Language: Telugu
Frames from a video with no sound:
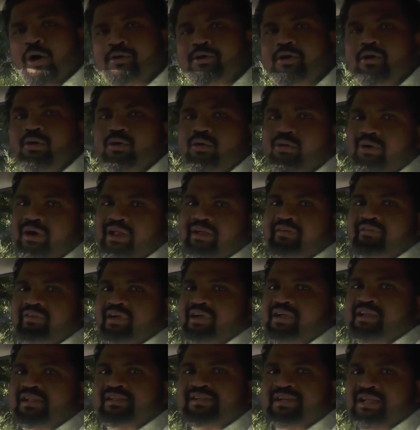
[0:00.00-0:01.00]
వాటర్లో కూడా ఈ
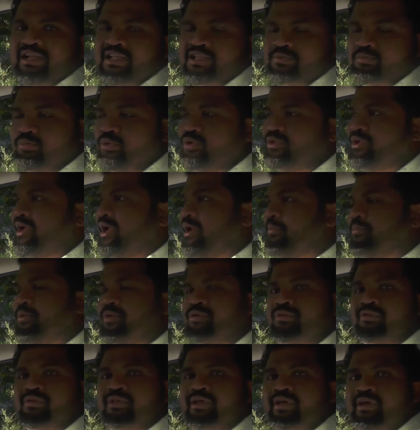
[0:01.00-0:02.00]
వెహికల్ చాలా స్మూత్గా
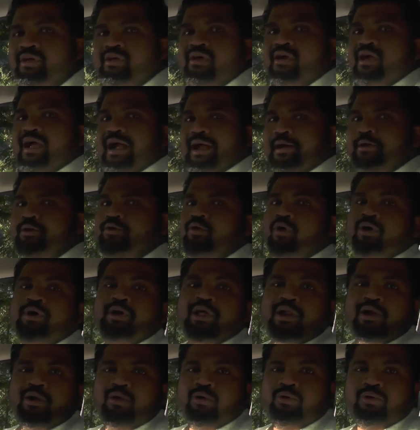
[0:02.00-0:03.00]
వెళ్ళిపోతుంది అండ్
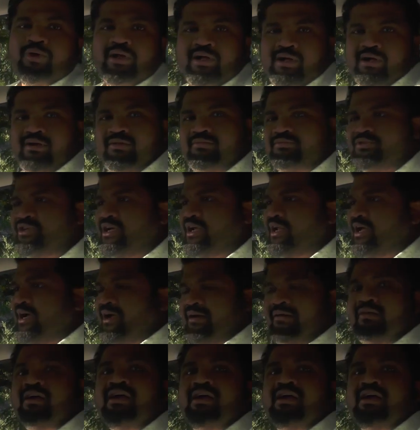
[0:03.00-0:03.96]
కొండల్లో కూడా చాలా